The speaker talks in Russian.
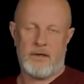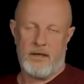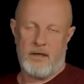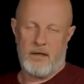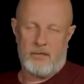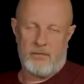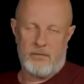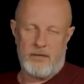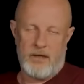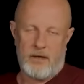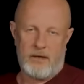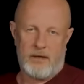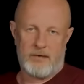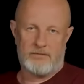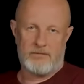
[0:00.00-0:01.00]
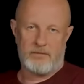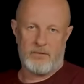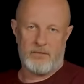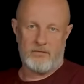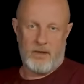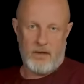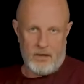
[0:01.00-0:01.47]
Я, у меня глаз
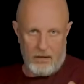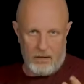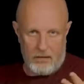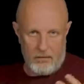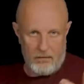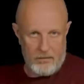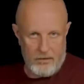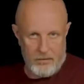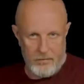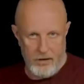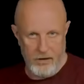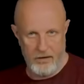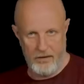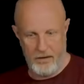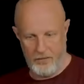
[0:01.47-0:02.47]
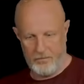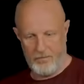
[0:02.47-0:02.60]
всего два, как и у тебя. Я